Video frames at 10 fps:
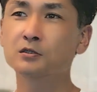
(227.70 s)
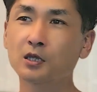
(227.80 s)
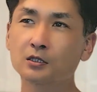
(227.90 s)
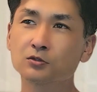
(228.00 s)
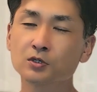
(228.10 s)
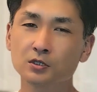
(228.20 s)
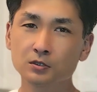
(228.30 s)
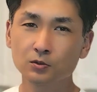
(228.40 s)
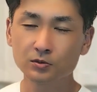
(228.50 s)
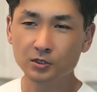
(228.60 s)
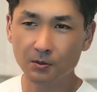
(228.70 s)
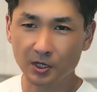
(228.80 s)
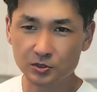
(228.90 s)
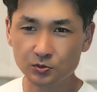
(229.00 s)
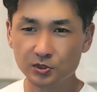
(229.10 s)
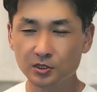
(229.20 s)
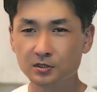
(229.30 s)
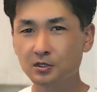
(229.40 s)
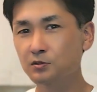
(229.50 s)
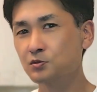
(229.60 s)
たとえどんな場所に
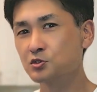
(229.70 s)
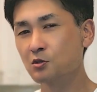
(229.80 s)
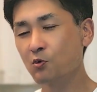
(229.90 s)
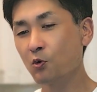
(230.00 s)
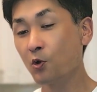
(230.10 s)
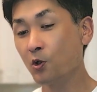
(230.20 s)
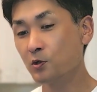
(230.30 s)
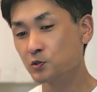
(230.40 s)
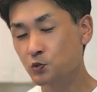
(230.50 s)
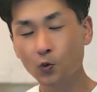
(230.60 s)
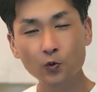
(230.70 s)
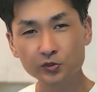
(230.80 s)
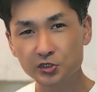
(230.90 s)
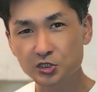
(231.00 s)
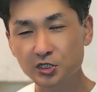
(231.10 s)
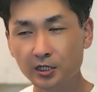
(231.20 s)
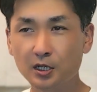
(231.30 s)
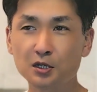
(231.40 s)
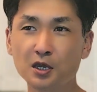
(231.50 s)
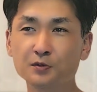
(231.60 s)
行ったとしてもそこにしか
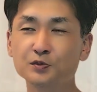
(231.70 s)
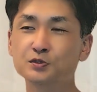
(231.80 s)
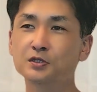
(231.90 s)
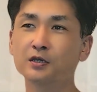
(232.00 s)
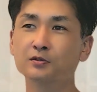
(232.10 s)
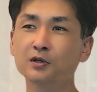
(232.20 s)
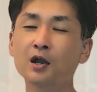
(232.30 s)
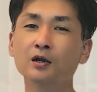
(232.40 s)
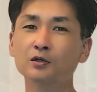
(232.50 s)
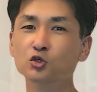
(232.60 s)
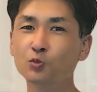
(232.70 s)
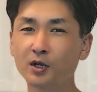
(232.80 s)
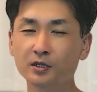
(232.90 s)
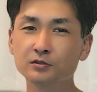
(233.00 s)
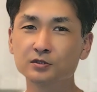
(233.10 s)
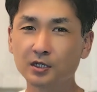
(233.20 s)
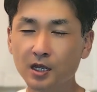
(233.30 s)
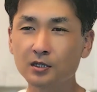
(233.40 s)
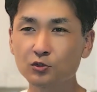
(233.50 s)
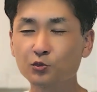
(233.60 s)
ないライフスタイルが生まれるんだ
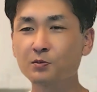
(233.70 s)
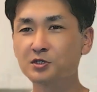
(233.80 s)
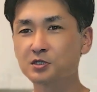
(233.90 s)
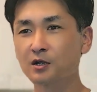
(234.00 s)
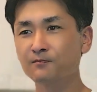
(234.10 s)
なと思いました